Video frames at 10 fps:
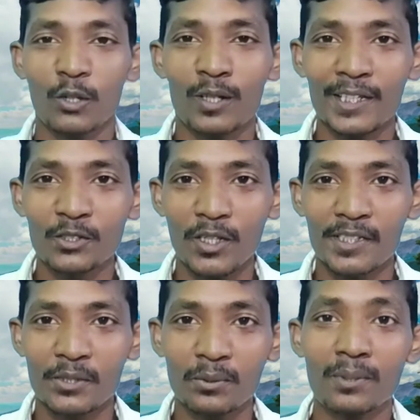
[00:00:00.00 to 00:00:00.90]
সকলকে জয়
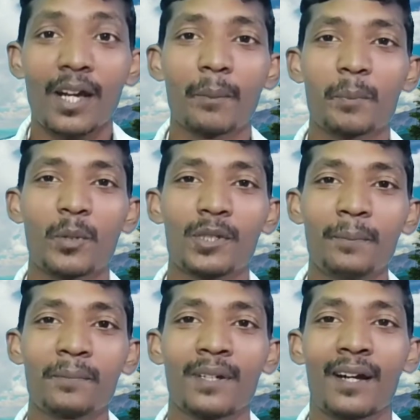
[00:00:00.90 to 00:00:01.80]
যিশু আমি প্রদীপ
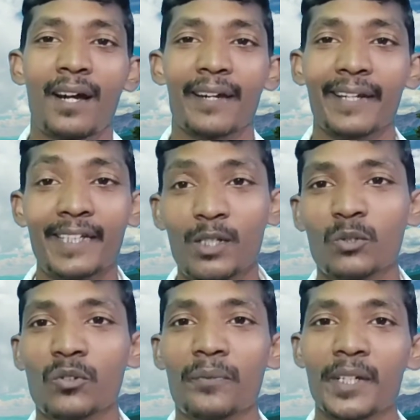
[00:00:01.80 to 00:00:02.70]
আর একটি
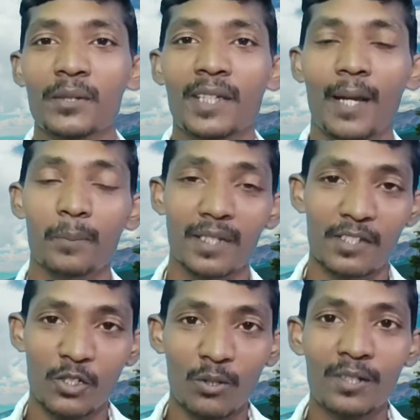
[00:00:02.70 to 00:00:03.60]
নতুন ভিডিওতে আপনাদের
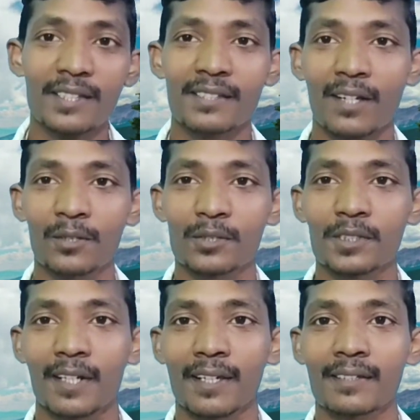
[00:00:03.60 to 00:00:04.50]
সকলকে স্বাগত
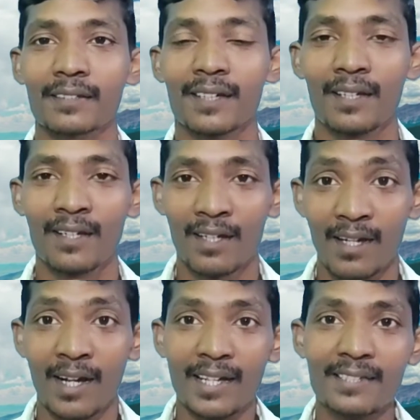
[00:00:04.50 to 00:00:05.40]
জানাই
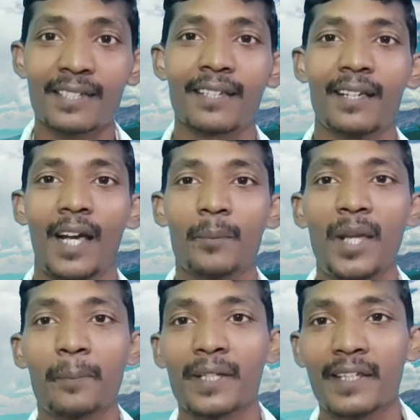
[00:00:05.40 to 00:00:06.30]
আজকে আমি
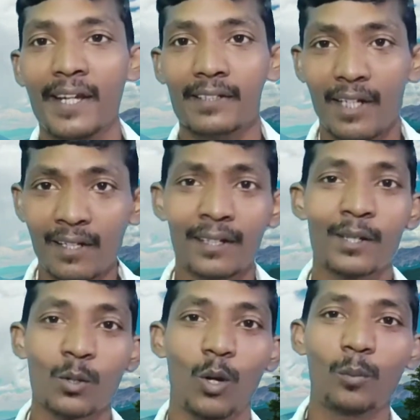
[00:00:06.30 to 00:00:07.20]
আপনাদের একটা
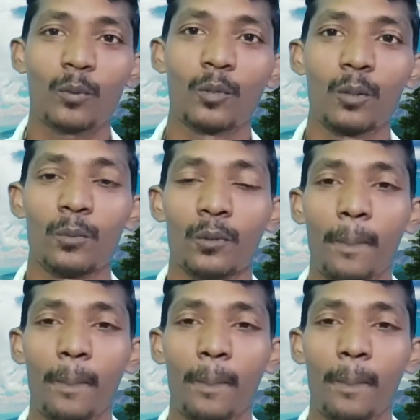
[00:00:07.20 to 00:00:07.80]
গল্প বলবো